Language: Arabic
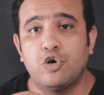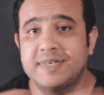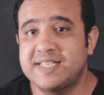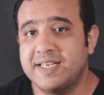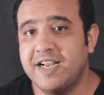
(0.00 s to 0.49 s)

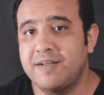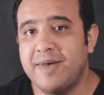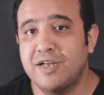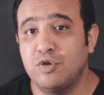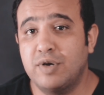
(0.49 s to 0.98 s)
وبس كده يا
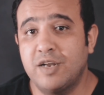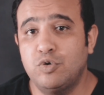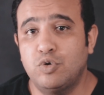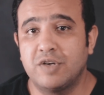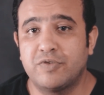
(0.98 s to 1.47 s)
جماعه دول
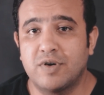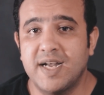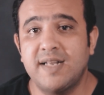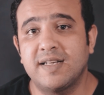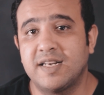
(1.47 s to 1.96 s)
كانوا
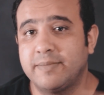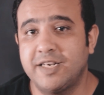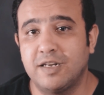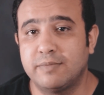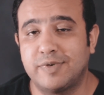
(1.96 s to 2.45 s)
الفروقات اللي
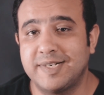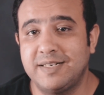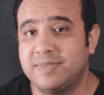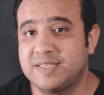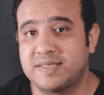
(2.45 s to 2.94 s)
بين
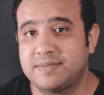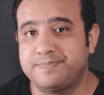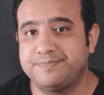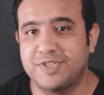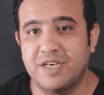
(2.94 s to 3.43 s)
الموبايلين بس
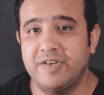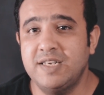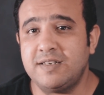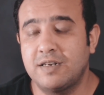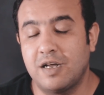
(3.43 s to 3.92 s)

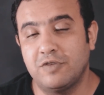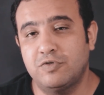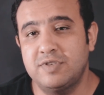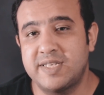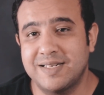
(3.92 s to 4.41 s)
شايفين ان
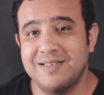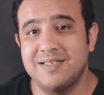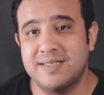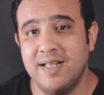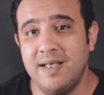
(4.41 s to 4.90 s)
الايفون 13
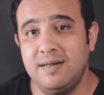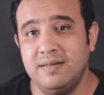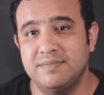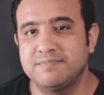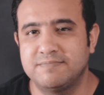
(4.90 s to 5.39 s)
يستاهل
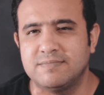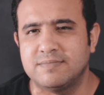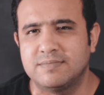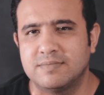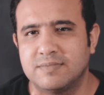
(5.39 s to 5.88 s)

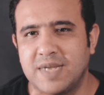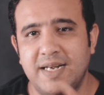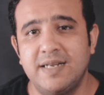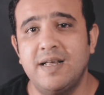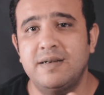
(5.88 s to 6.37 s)

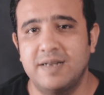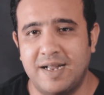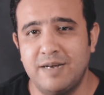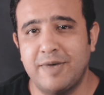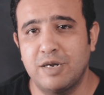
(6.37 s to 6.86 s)
خلينا
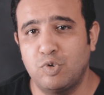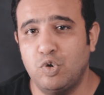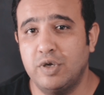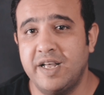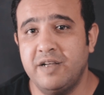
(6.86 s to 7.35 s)
نتكلم عن
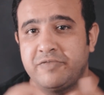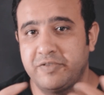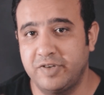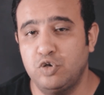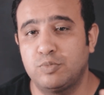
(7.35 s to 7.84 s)
الموضوع ده
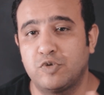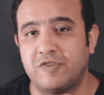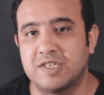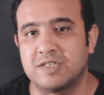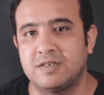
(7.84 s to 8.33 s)
في فيديو
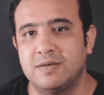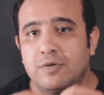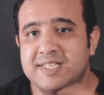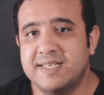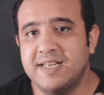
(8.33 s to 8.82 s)
منفصل
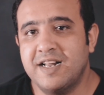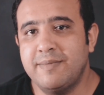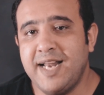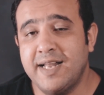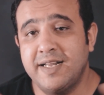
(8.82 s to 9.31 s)
وبس كده يا
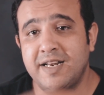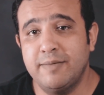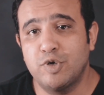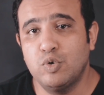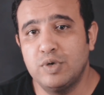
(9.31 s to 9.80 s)
جماعه لحد هنا
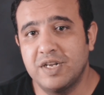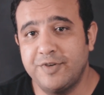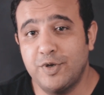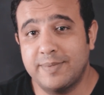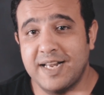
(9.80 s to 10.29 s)
بيكون
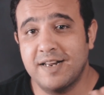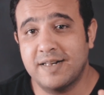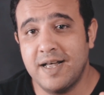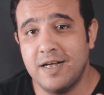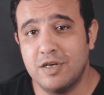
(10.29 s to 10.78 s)
الفيديو بتاعنا
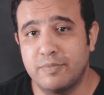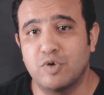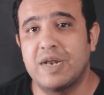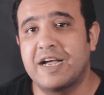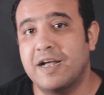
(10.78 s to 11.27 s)
انتهى يا رب
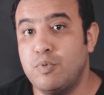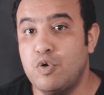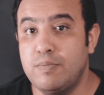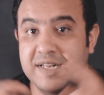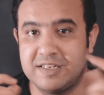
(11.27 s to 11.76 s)
يكون
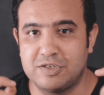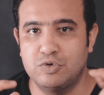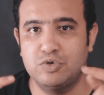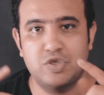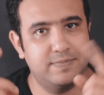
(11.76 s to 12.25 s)
عجبكم ما
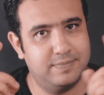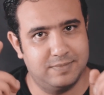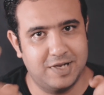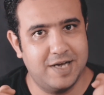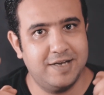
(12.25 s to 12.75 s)
تنسوش
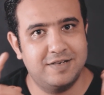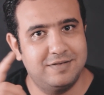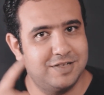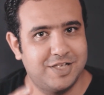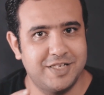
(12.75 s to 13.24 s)
لايك
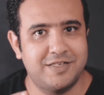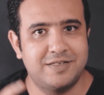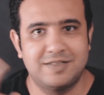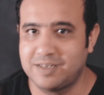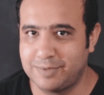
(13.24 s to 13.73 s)
شير
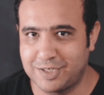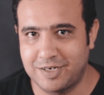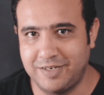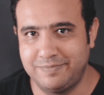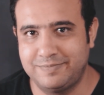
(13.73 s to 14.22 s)

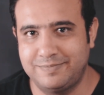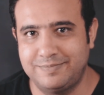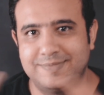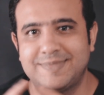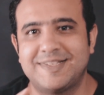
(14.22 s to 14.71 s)
سبسكرايب
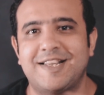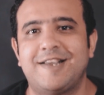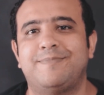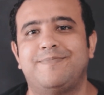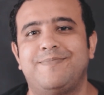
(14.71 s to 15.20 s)

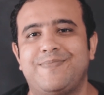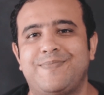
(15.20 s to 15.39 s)
سلام